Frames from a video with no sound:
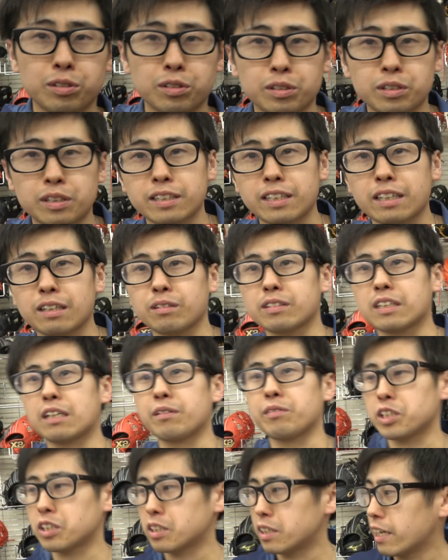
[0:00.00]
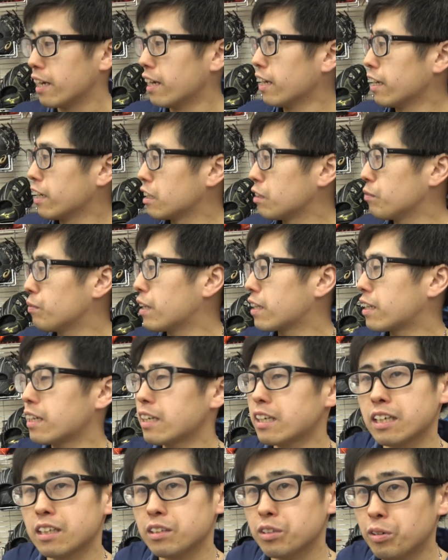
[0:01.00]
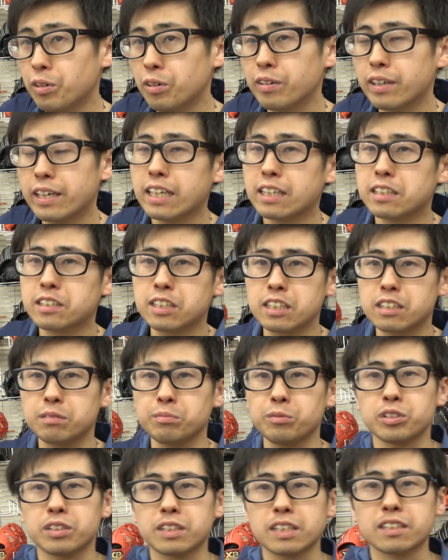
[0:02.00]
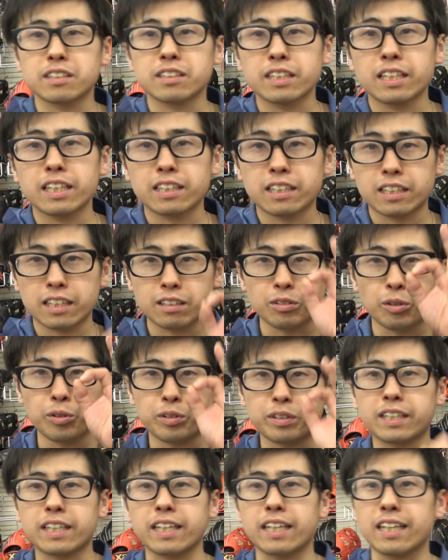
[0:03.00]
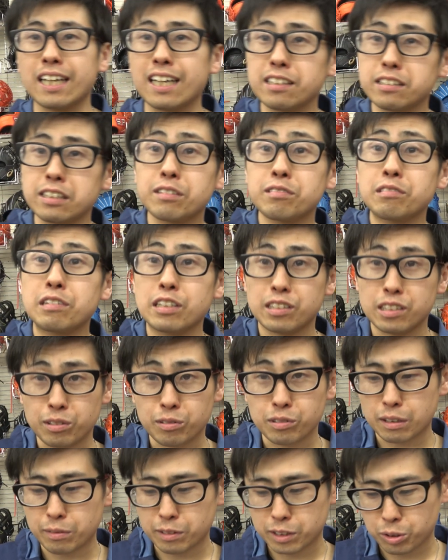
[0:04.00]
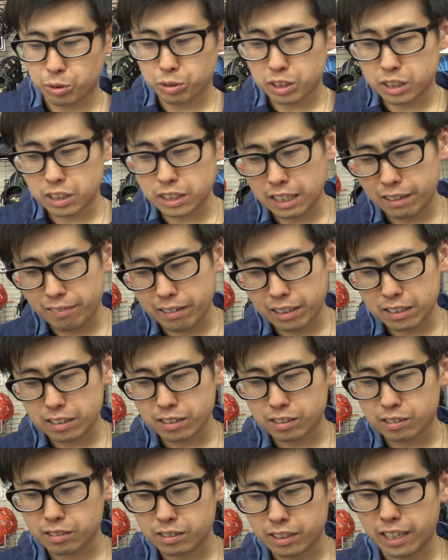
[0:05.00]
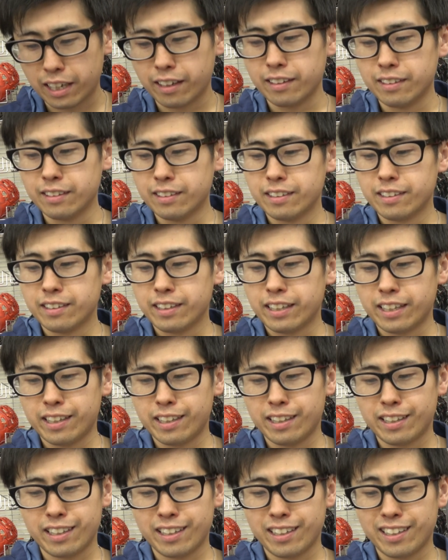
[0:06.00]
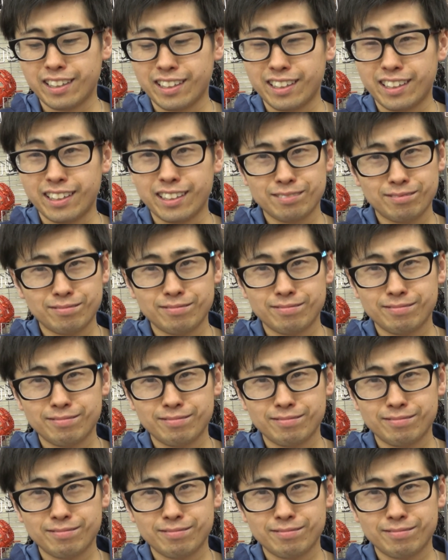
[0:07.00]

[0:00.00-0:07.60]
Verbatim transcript: 付きでございまして、今からの、えー、季節も全然いける OK なサングラスでございます。こちらはですね、えー、